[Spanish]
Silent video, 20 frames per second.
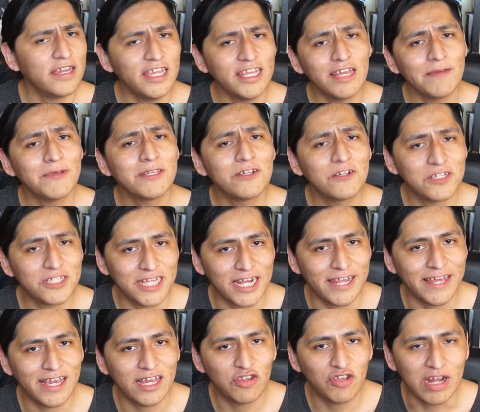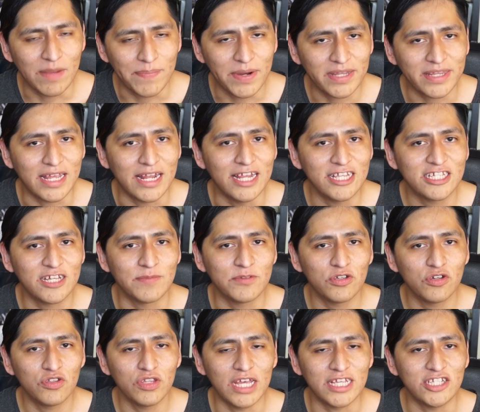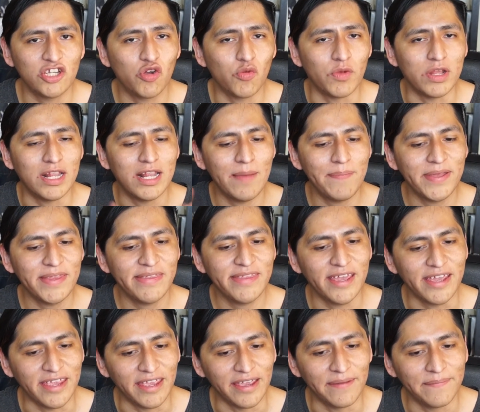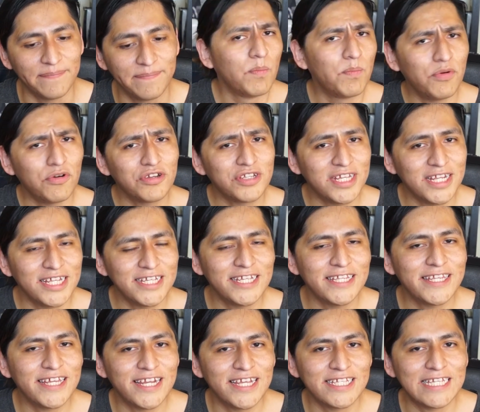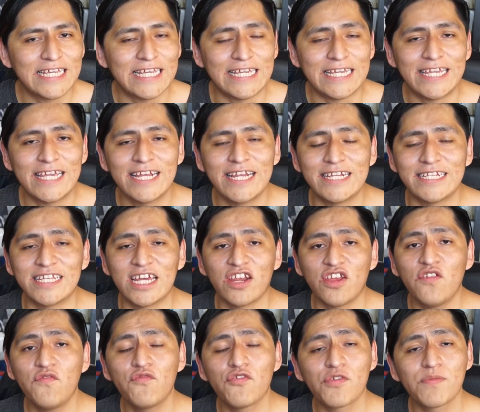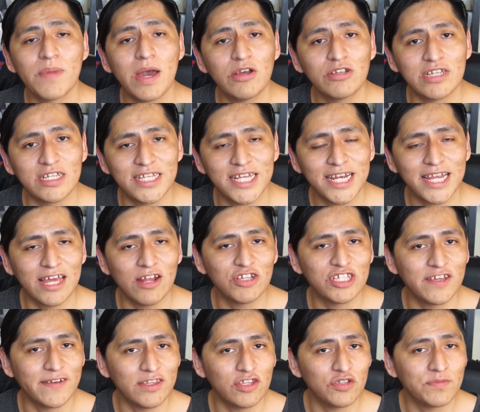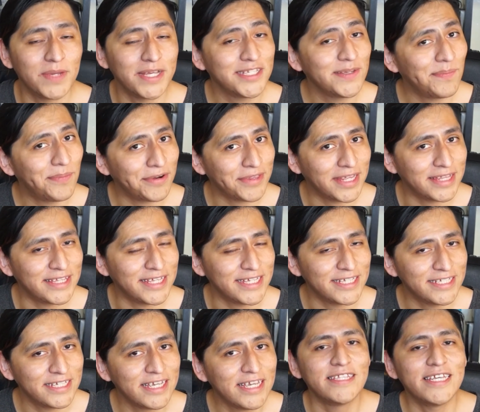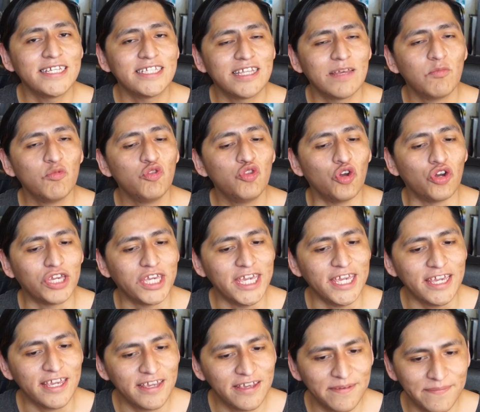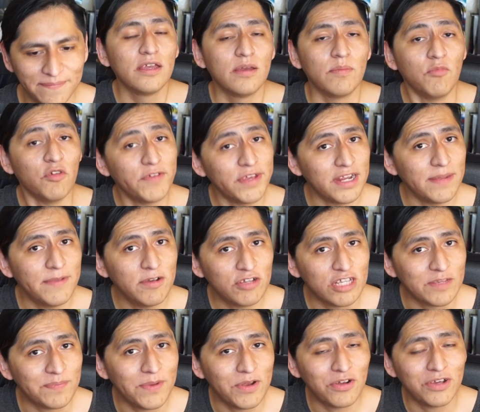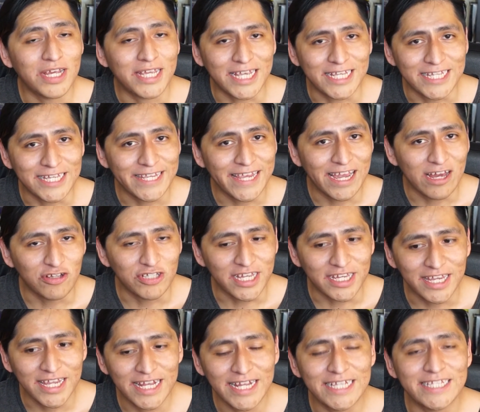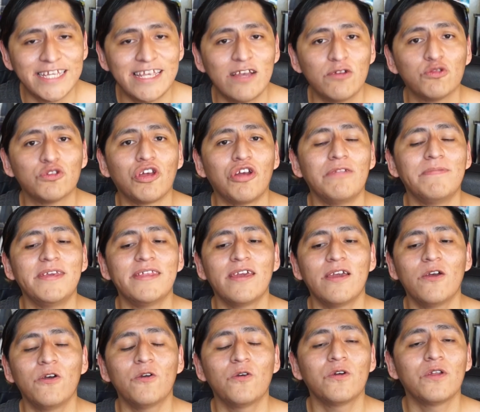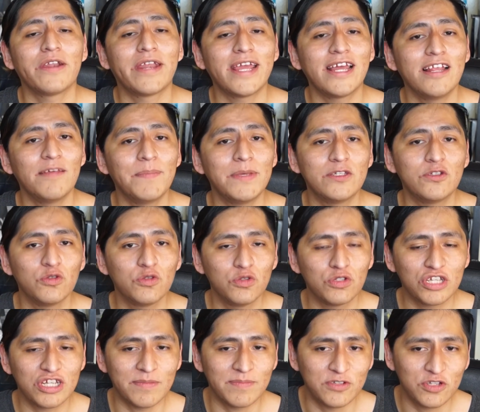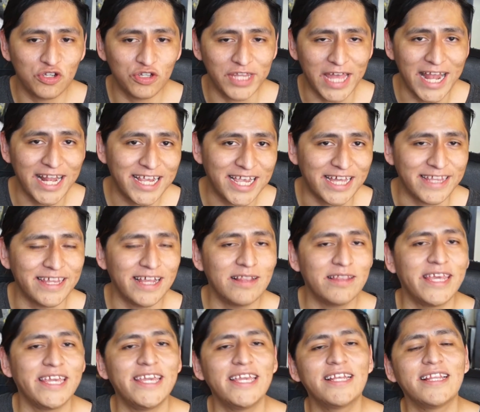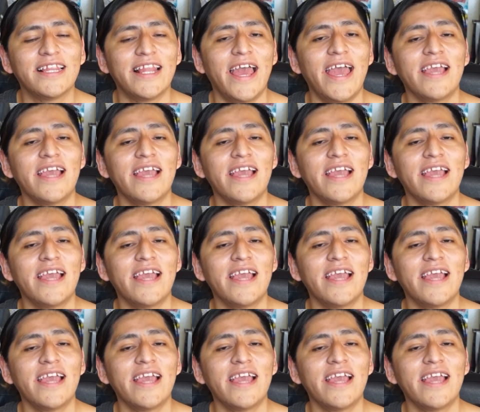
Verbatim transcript: y también se los estaré dejando en la parte de la descripción, así como en la pantalla. Por si les interesa y quieren estar informados acerca de los eventos más importantes de este mundo geek, muy bien amigos, espero que, se han llegado hasta aquí, les haya gustado el video. Regálenme su suscripción al canal de Geek